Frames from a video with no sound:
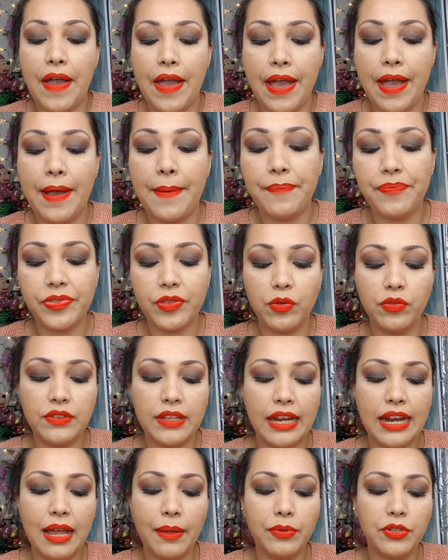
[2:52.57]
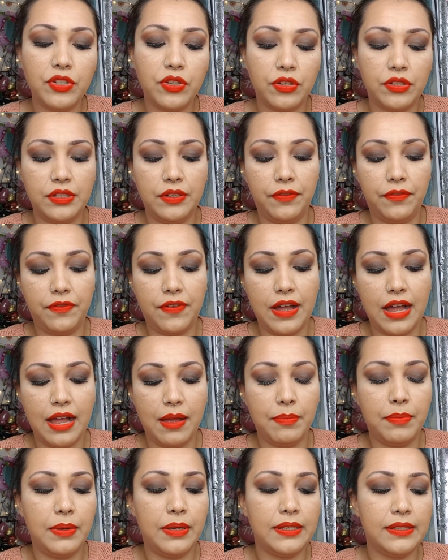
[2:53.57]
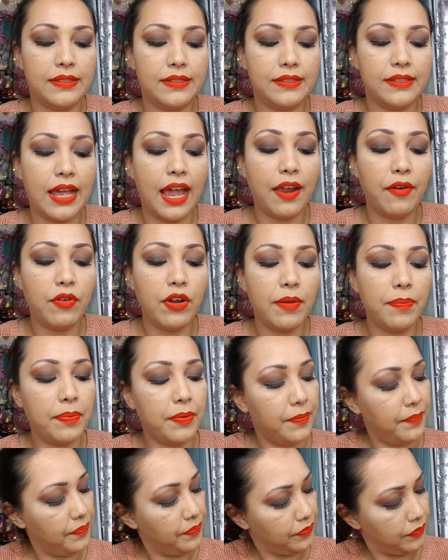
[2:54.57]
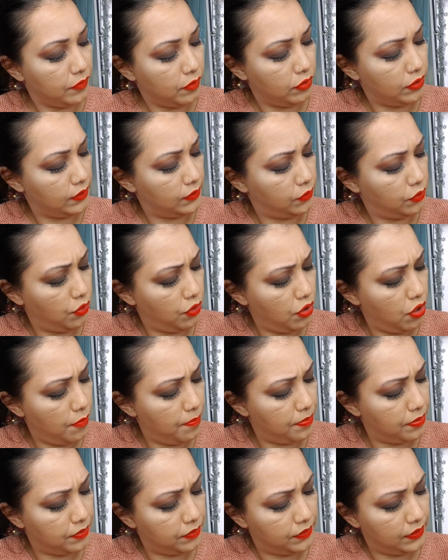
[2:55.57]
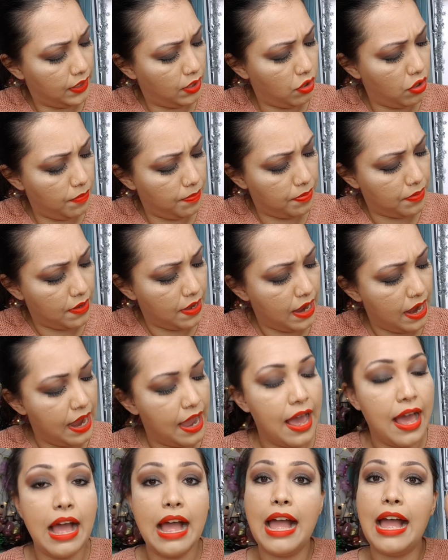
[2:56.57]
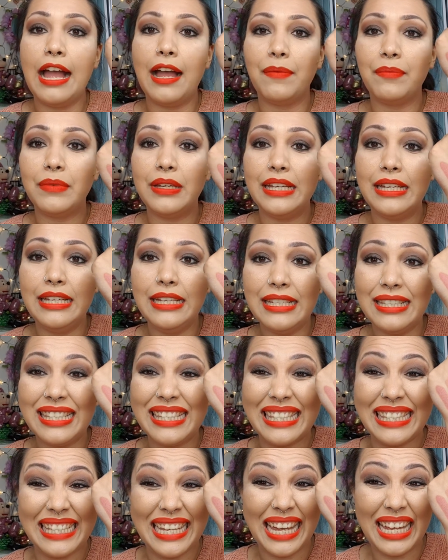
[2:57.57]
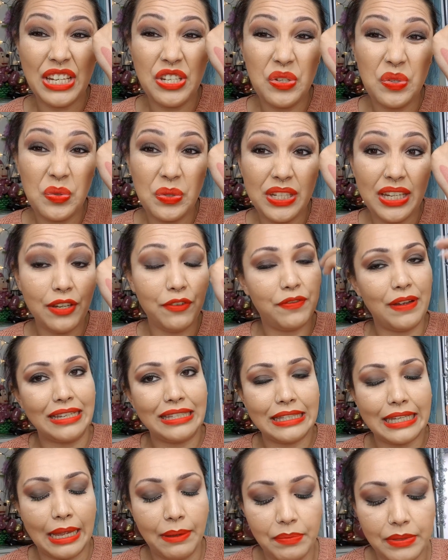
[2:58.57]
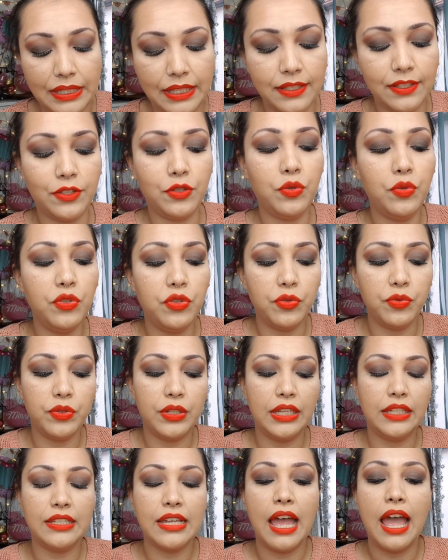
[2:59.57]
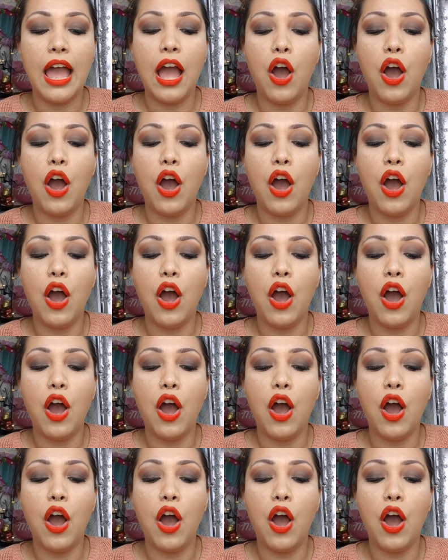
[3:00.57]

Ähm, und dann habe ich noch die Farbe Syrup oder Syrup, Syrup. Ähm, ist sehr nudig, fast ein bisschen zu nudig.